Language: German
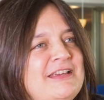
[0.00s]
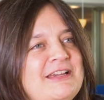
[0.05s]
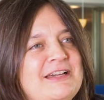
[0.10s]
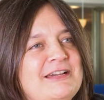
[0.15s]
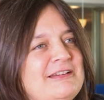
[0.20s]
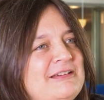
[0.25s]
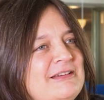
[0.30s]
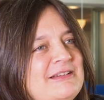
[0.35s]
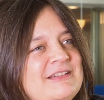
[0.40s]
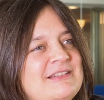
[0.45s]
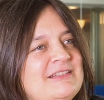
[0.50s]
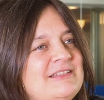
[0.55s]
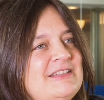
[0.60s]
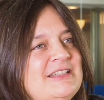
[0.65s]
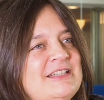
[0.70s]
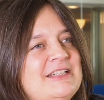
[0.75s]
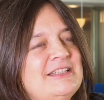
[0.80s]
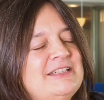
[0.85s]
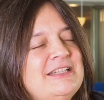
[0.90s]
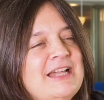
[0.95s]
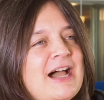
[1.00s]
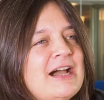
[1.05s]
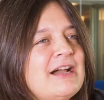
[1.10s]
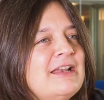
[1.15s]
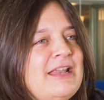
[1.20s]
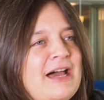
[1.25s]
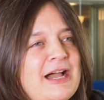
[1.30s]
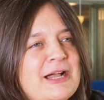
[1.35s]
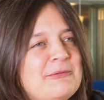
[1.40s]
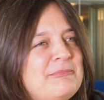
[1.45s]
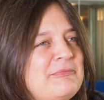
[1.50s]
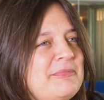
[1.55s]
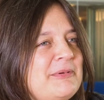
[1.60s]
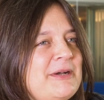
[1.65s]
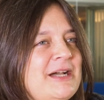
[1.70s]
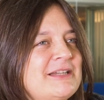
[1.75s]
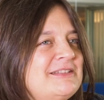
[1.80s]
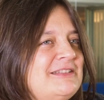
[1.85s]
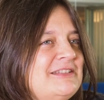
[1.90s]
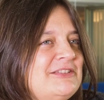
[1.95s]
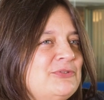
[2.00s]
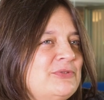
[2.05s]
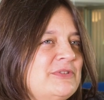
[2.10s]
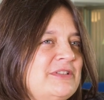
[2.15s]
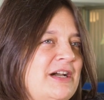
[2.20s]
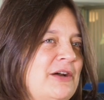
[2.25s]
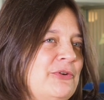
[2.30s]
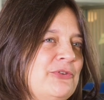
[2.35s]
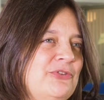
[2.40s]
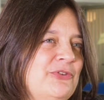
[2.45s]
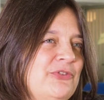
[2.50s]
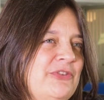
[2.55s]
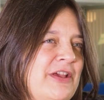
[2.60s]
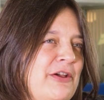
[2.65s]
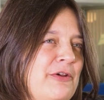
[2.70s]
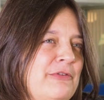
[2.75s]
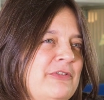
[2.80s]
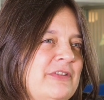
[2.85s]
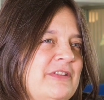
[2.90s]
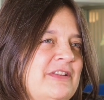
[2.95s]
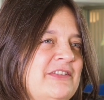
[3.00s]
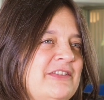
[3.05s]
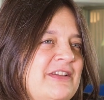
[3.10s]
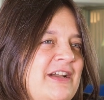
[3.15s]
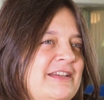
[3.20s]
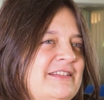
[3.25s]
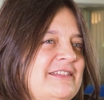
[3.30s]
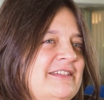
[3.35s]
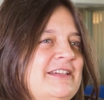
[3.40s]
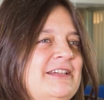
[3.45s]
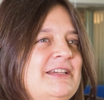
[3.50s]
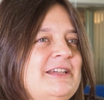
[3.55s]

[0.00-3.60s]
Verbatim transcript: der äh, jahrelang praktisch unter Ausschluss der Öffentlichkeit